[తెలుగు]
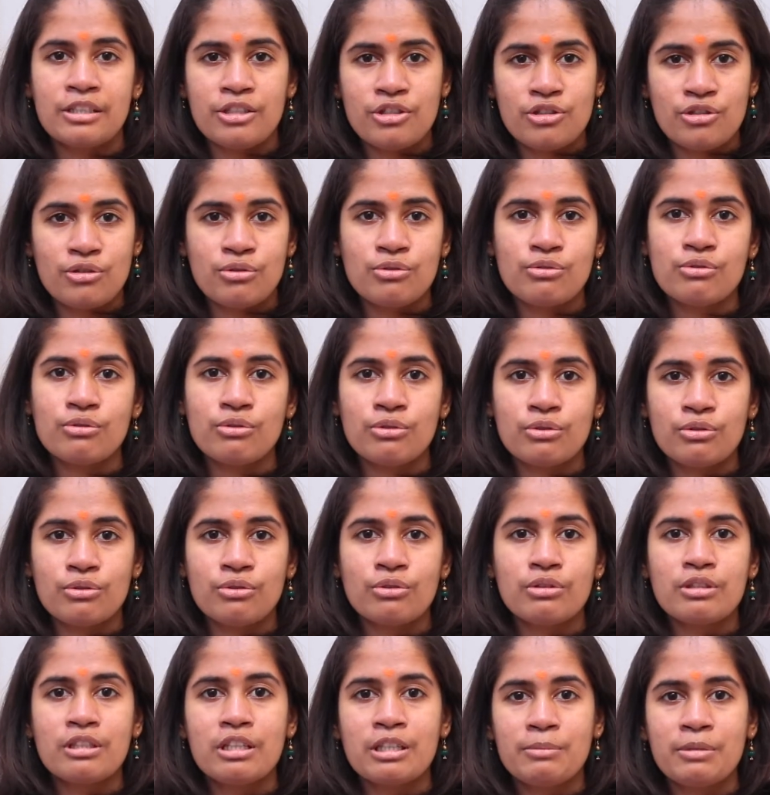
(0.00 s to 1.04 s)
కండిషన్స్
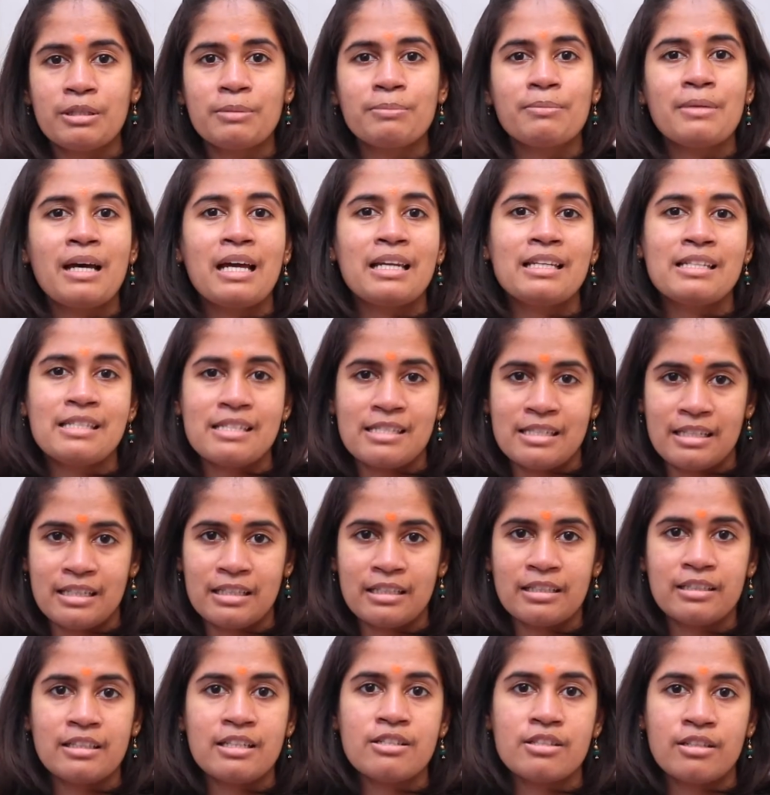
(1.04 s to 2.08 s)
ఉంటుందో దాన్ని మనం బ్యాలెన్స్
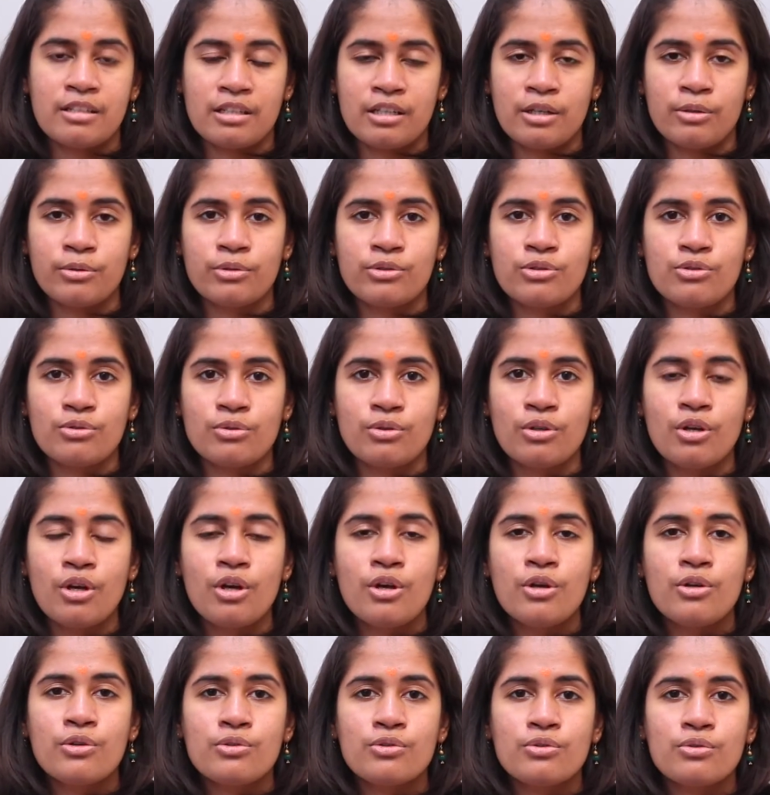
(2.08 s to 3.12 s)
స్టేట్కి తీసుకురావచ్చు
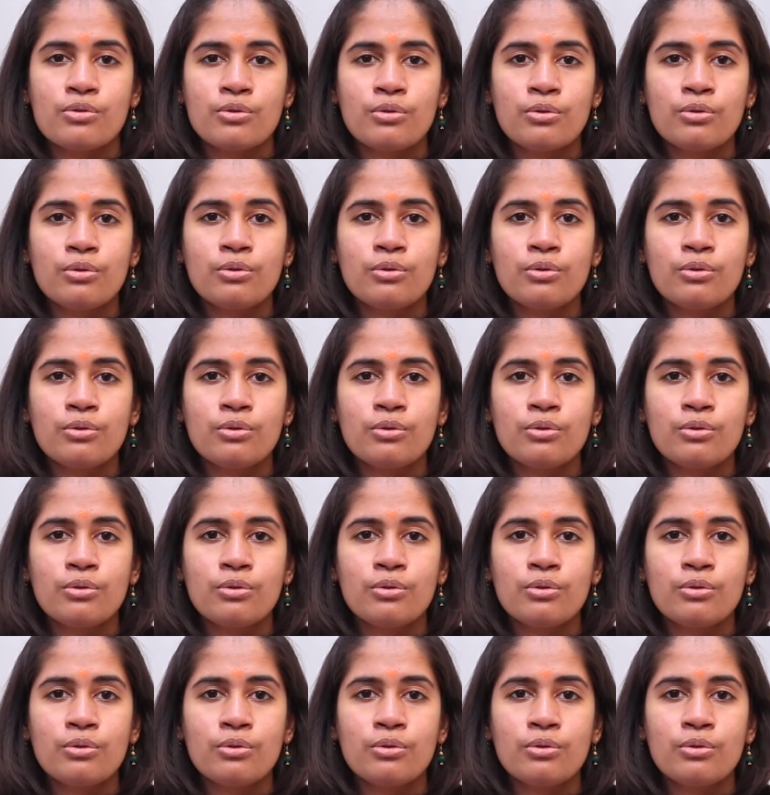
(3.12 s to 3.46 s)
సో